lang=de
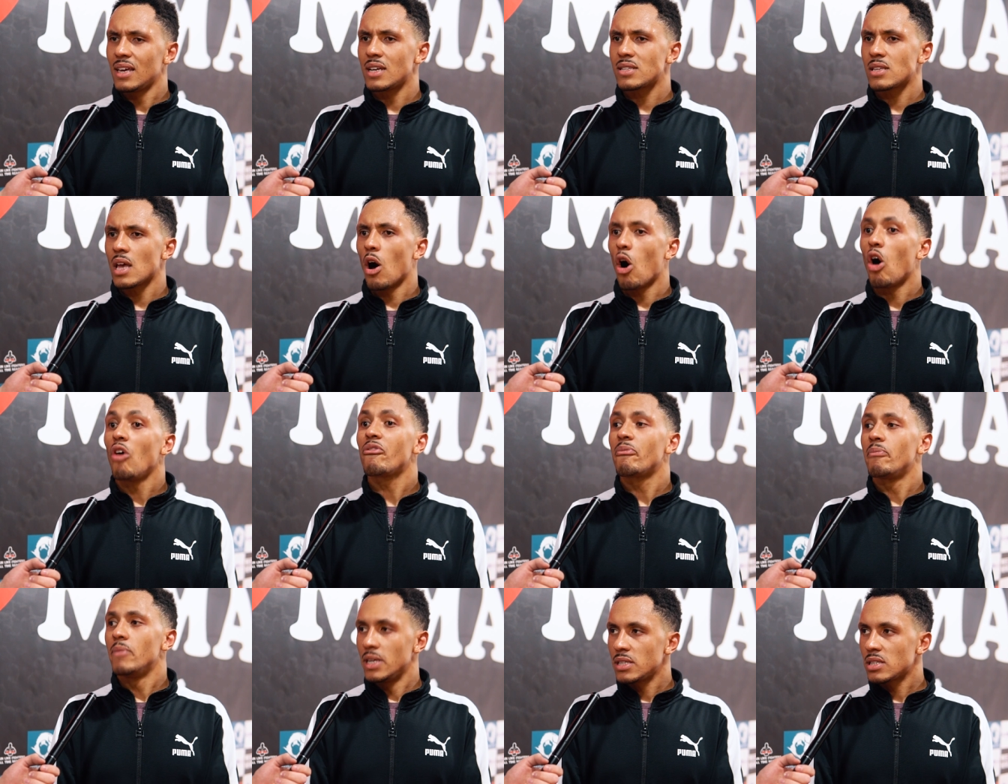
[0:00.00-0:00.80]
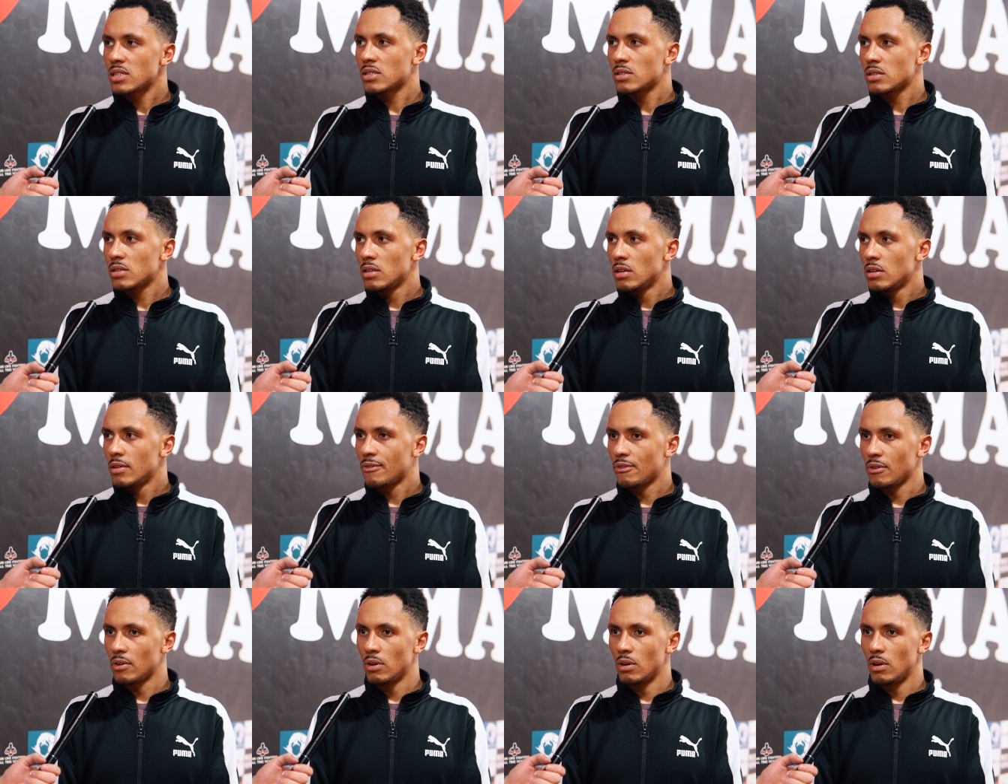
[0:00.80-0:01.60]
dass er offen ist
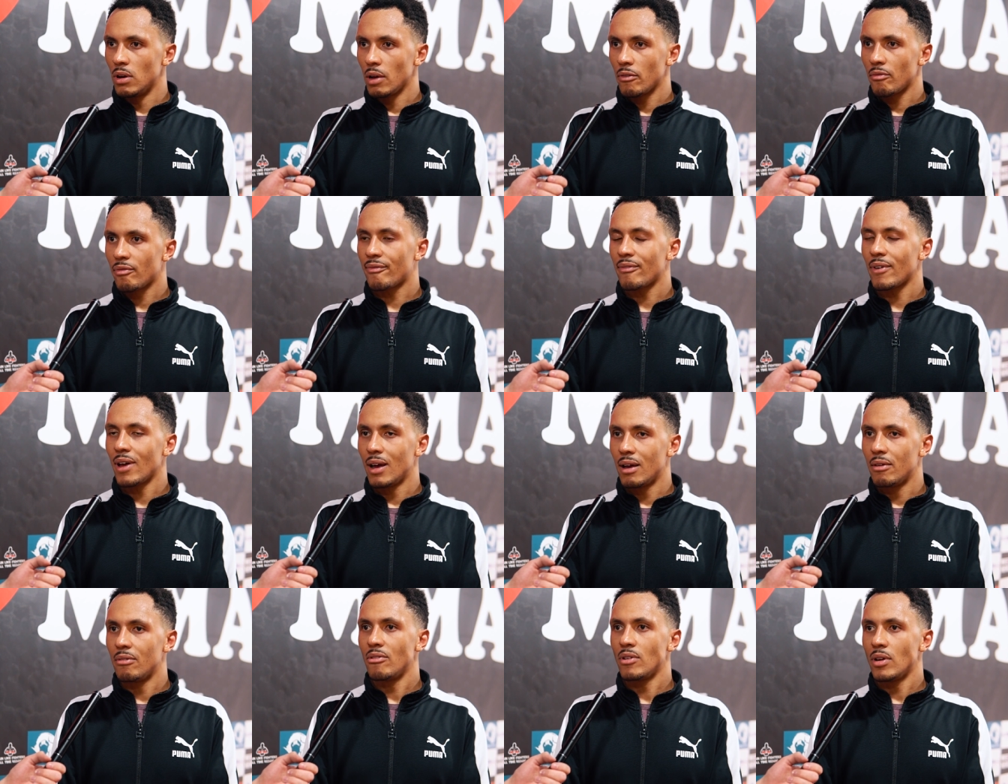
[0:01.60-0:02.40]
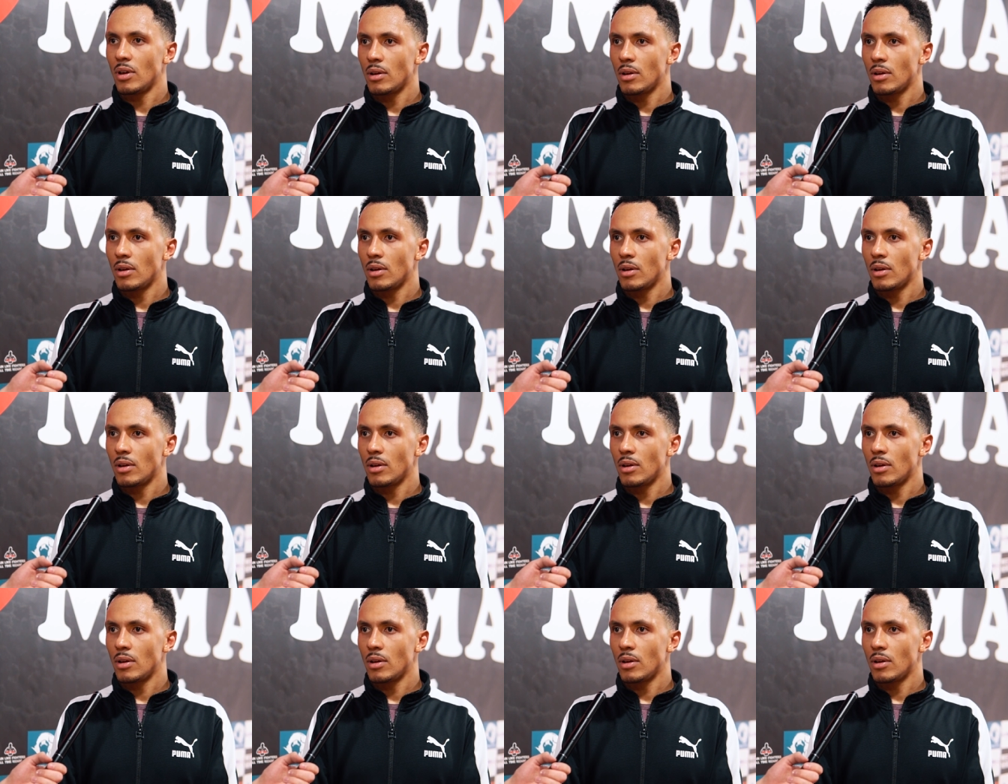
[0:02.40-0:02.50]
für äh,